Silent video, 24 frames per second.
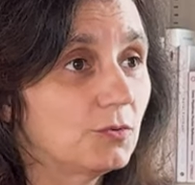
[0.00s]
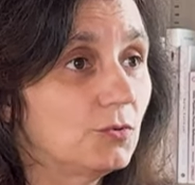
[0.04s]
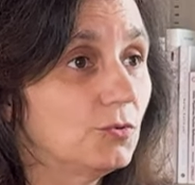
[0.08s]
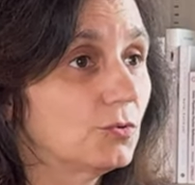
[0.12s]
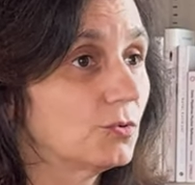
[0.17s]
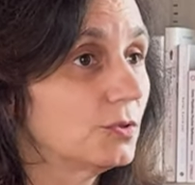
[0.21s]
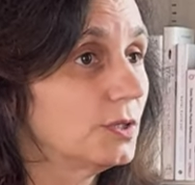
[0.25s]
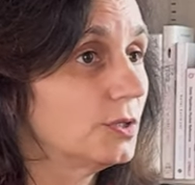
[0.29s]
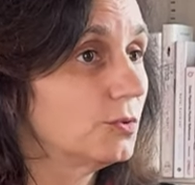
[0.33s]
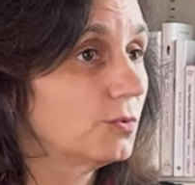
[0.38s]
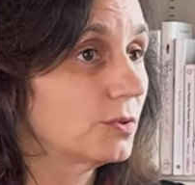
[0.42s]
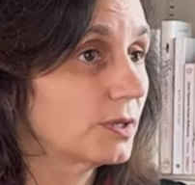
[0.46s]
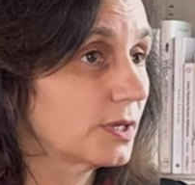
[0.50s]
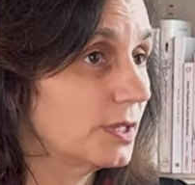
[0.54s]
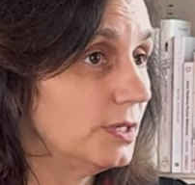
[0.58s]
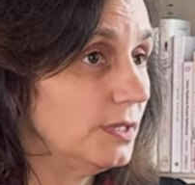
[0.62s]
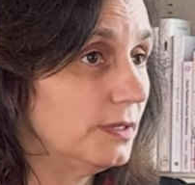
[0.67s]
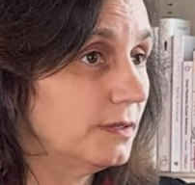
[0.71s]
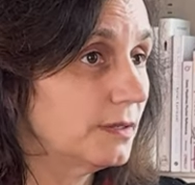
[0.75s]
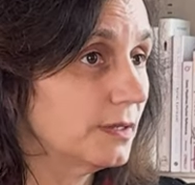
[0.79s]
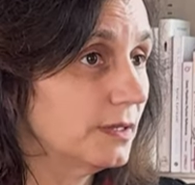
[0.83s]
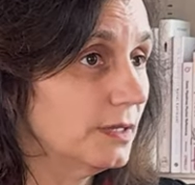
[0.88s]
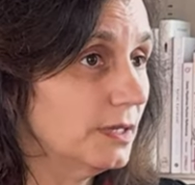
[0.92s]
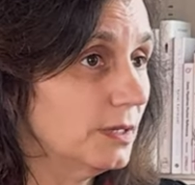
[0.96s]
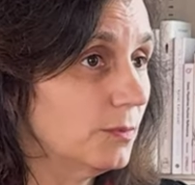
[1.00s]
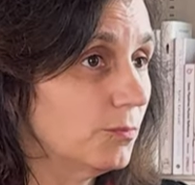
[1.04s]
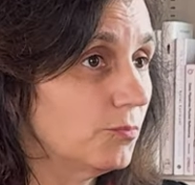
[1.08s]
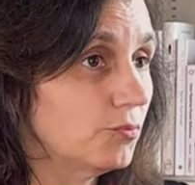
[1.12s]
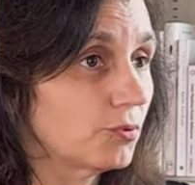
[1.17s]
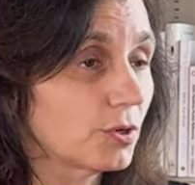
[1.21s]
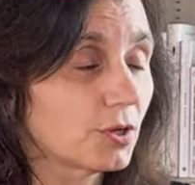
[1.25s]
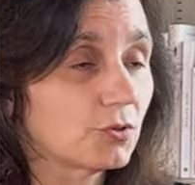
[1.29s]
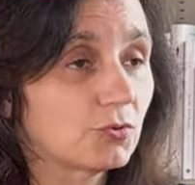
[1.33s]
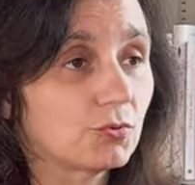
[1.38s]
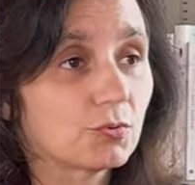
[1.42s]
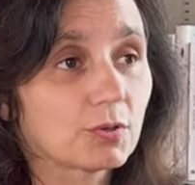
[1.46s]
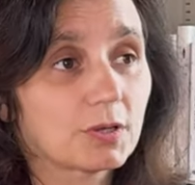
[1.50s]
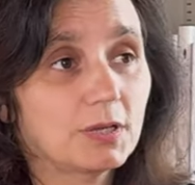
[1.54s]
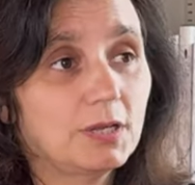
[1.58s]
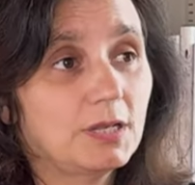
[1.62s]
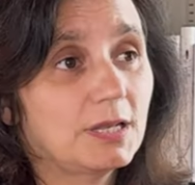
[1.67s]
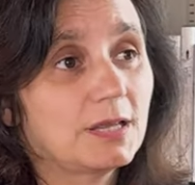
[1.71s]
d'une donnée de qualité pour assurer